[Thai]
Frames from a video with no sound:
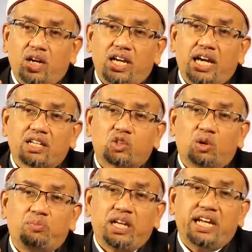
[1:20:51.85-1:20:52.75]
เวลา
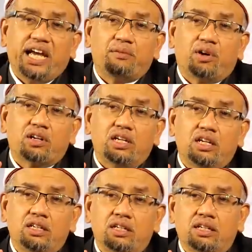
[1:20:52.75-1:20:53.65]
ตบิลาบอก
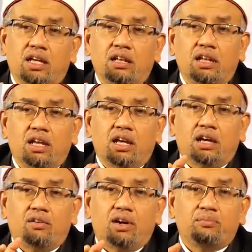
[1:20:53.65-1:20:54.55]
อินนัลลอ
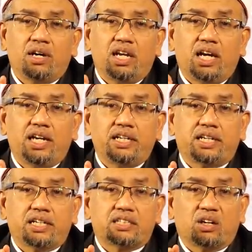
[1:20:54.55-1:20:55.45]
ฮฺวะมะลา
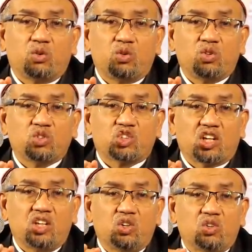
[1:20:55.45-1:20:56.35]
อิกะตะฮุยุ
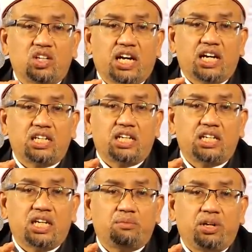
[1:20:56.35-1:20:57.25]
ศ็อลลูนอะลั
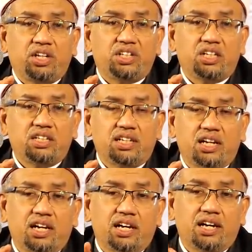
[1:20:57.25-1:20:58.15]
นนบี
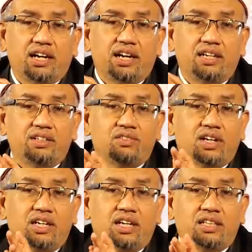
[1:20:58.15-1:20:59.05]
ยาอัย
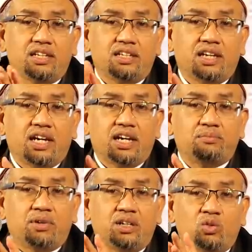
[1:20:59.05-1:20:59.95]
ยูฮัลละดีนะอา
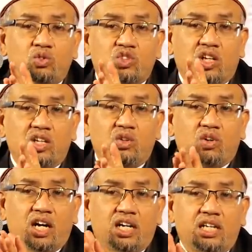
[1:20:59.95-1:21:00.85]
มานูศ็อลลู
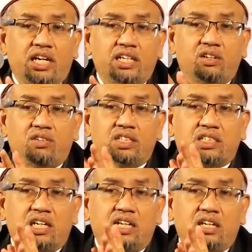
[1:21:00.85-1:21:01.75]
อะลัยฮิวะ
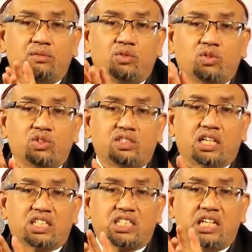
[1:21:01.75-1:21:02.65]
ซัลลิมู
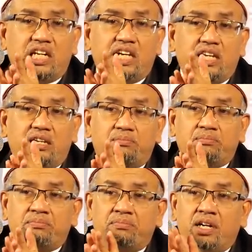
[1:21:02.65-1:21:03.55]
ตัสลี
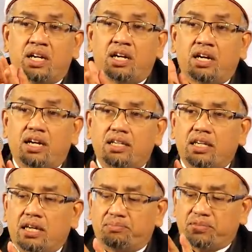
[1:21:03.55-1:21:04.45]
มะเงี